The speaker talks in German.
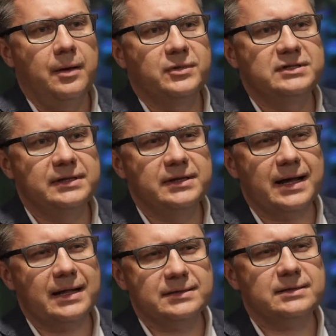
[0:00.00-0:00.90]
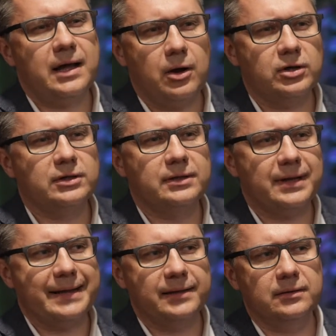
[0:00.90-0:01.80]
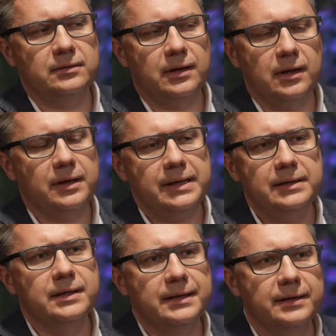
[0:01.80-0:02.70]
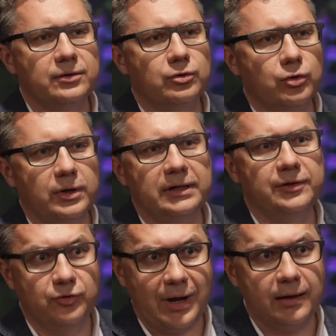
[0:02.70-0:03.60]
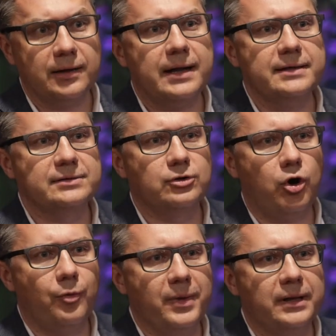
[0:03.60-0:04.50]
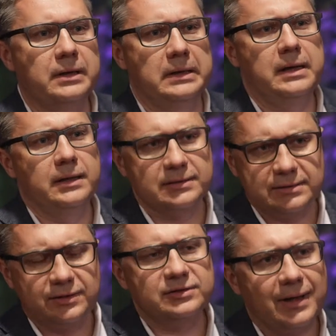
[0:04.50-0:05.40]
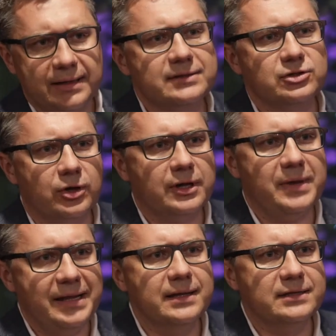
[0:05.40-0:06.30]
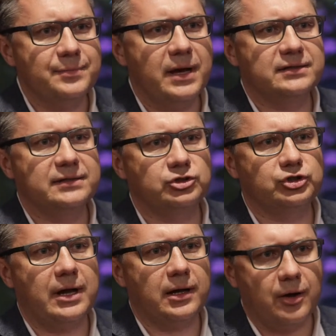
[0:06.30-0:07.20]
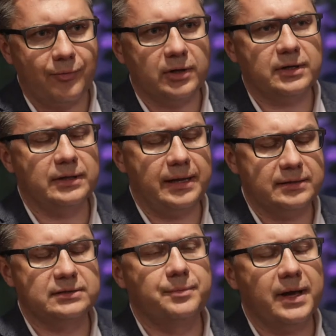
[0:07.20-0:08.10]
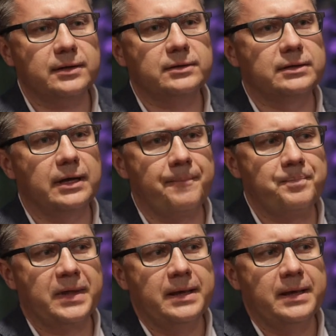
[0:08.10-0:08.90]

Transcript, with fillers: Man sieht hier ganz klar auch den Trend äh, in Richtung Individualreisen kommen. Das ist zwar jetzt noch im Inlandsmarkt sehr stark, aber auch in den ersten Märkten da.